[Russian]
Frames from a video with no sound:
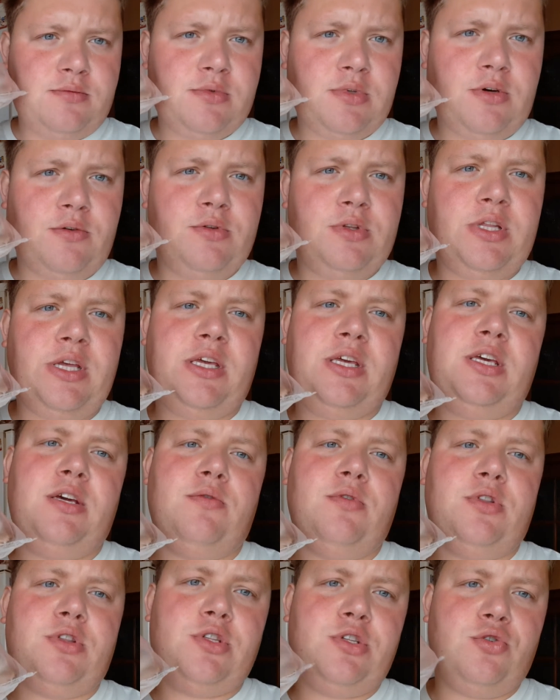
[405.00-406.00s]
Вот такие
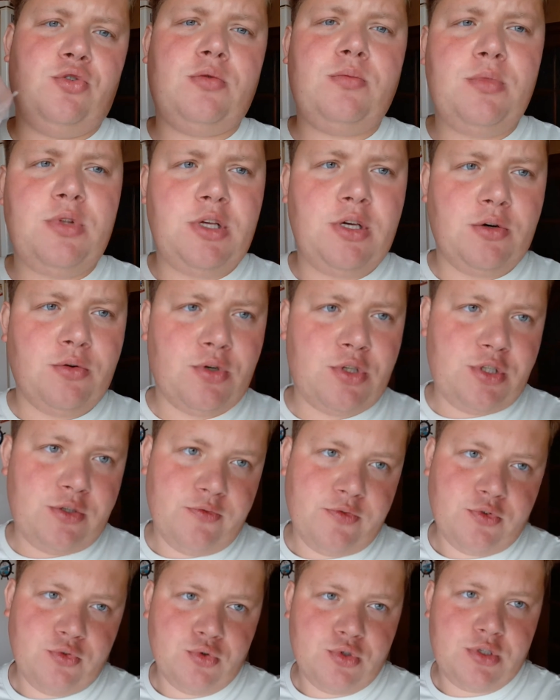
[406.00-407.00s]
вот темные, очень
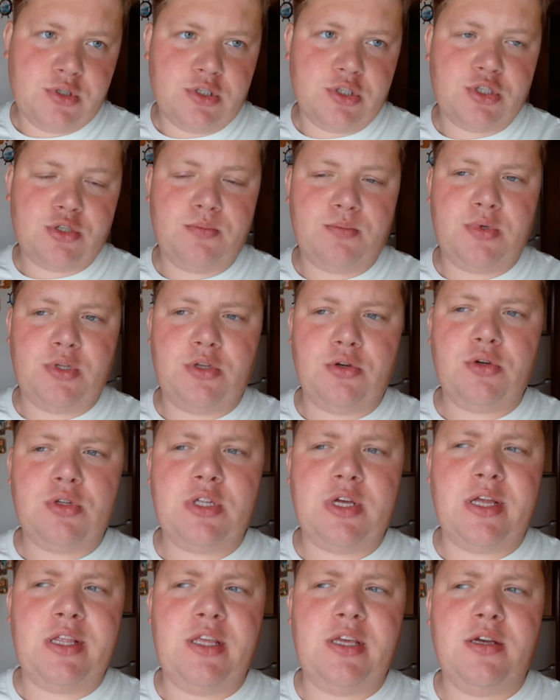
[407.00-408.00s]
вкусные шампиньоны.
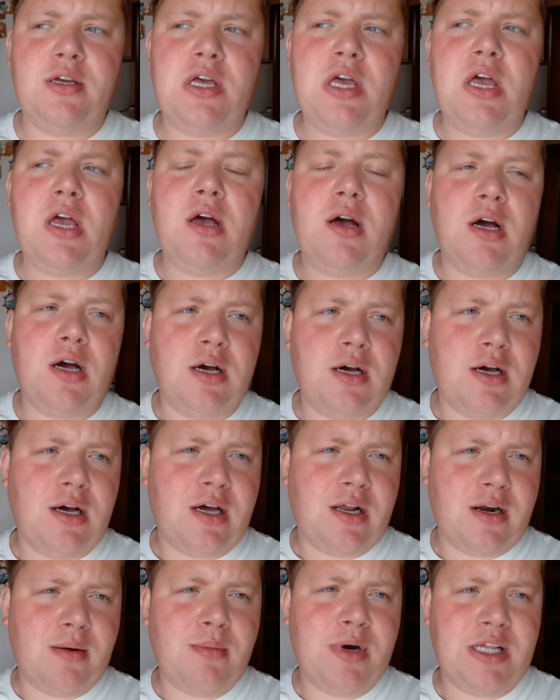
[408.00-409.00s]
Они а,
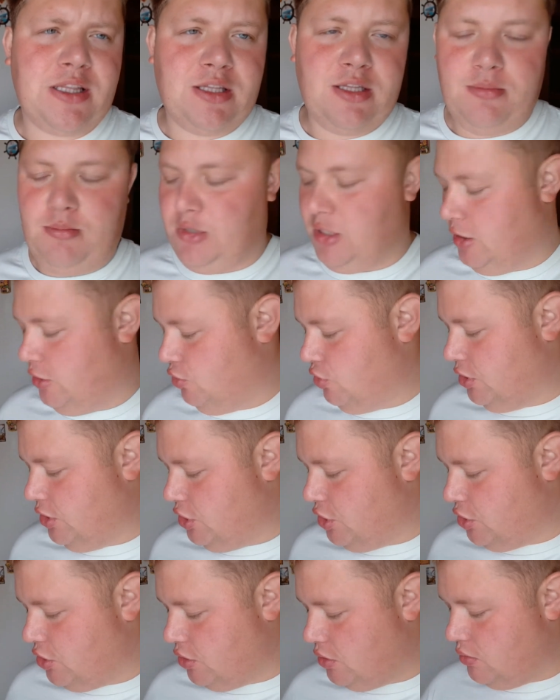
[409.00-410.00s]
аромат имеют
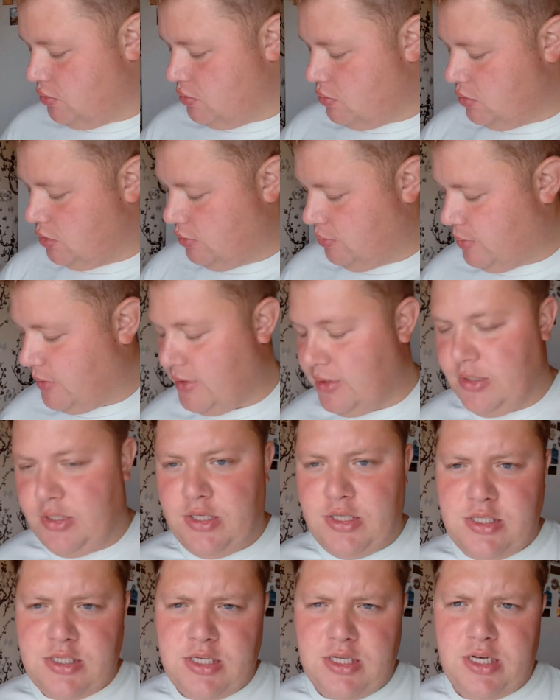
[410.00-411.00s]
еще
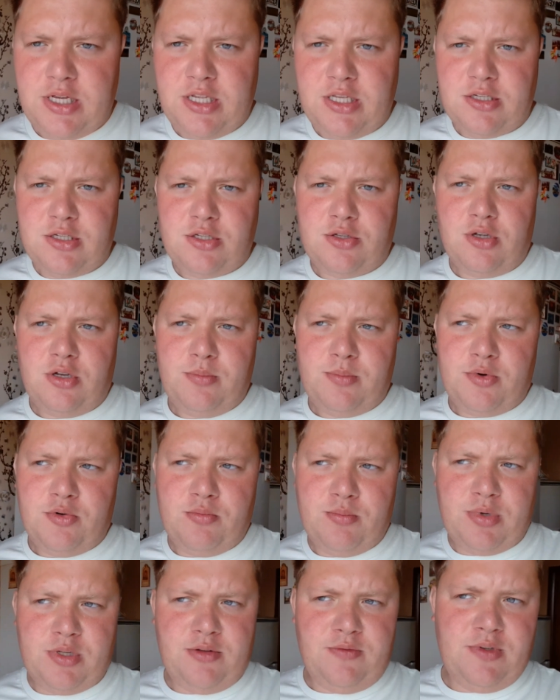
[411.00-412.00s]
дополнительно. Они стоили,
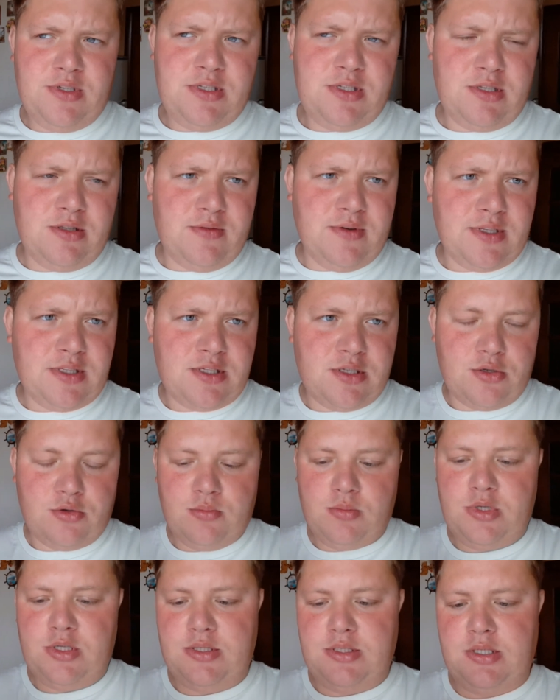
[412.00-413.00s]
по-моему, по 220
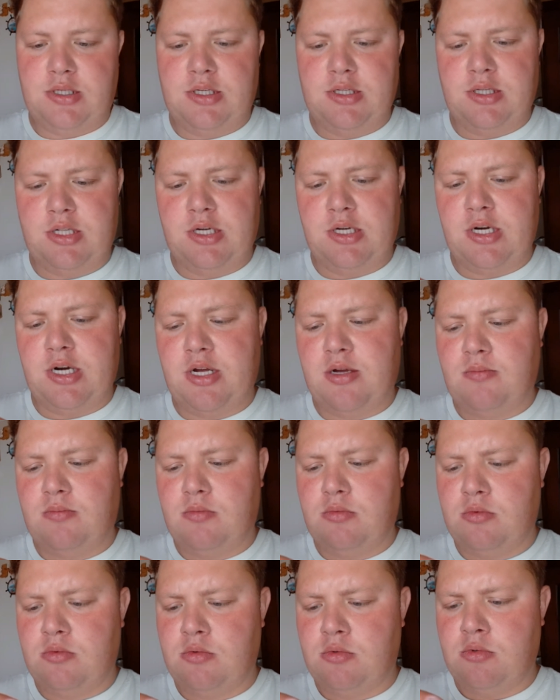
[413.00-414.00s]
рублей за килограмм.
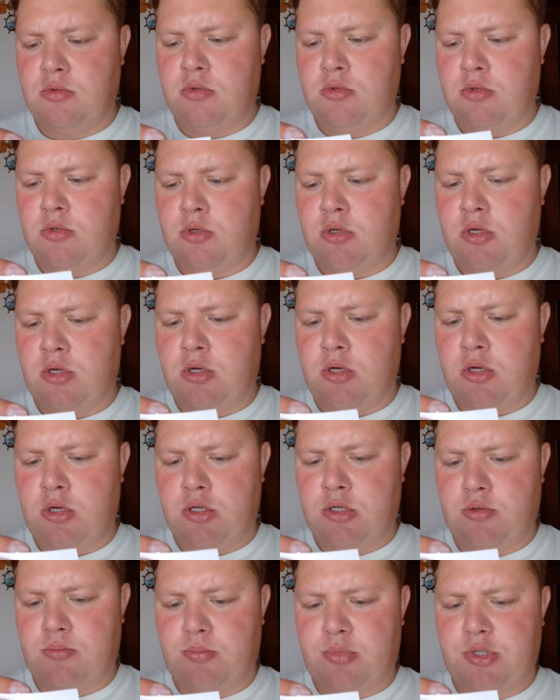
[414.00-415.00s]

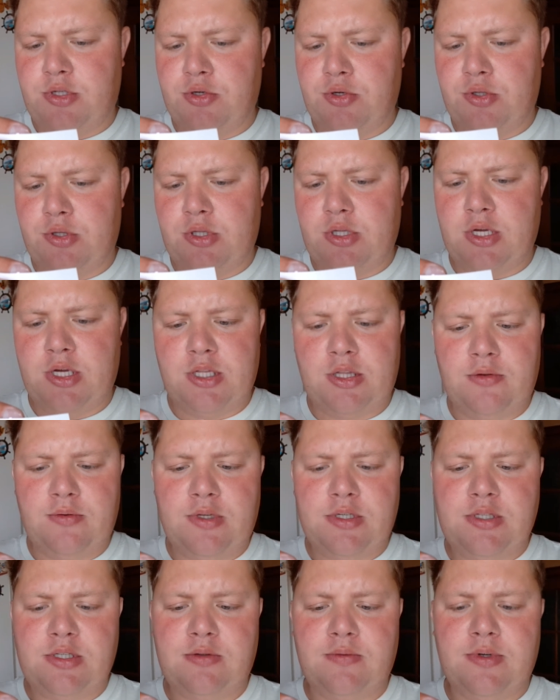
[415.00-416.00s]
Шампиньон, да,
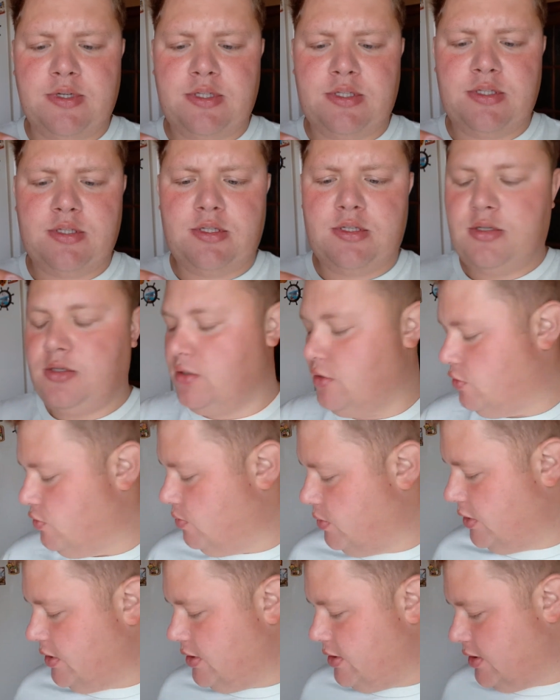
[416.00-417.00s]
220
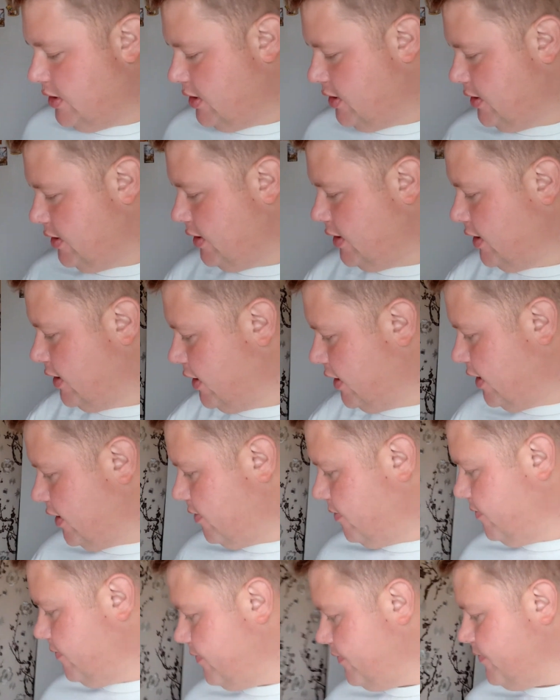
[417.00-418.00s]
рублей за
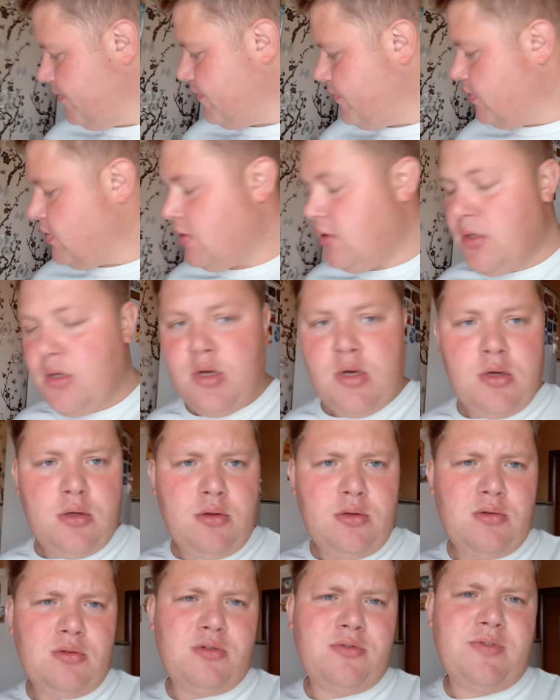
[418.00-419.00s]
килограмм.
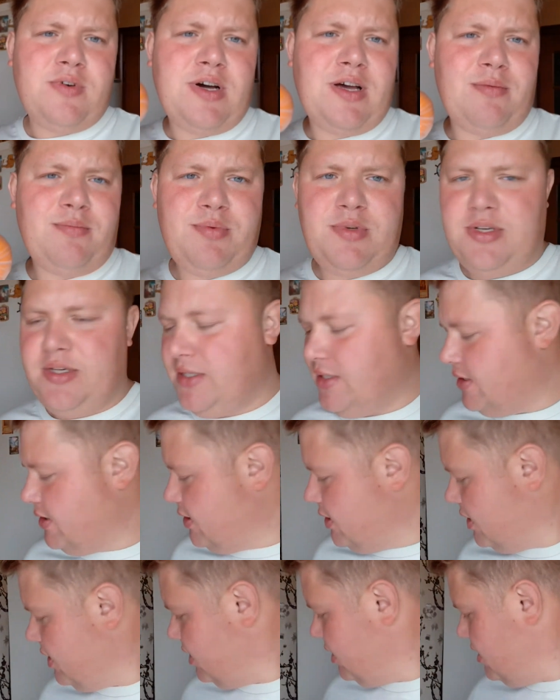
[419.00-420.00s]
Ну, два
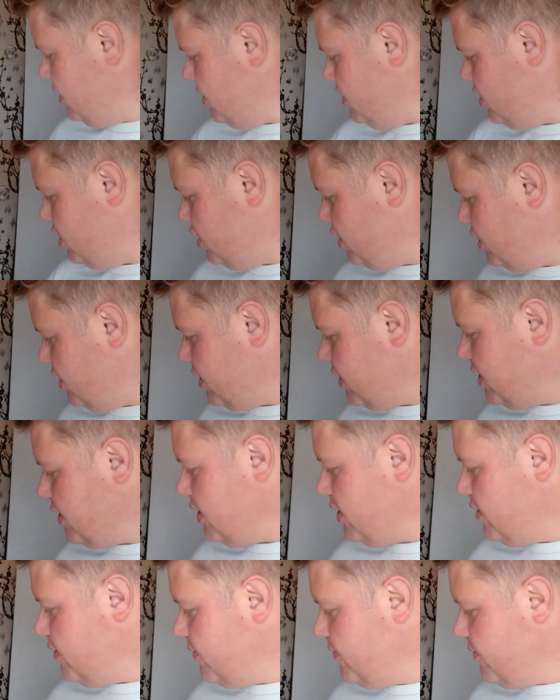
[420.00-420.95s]
апельсинчика.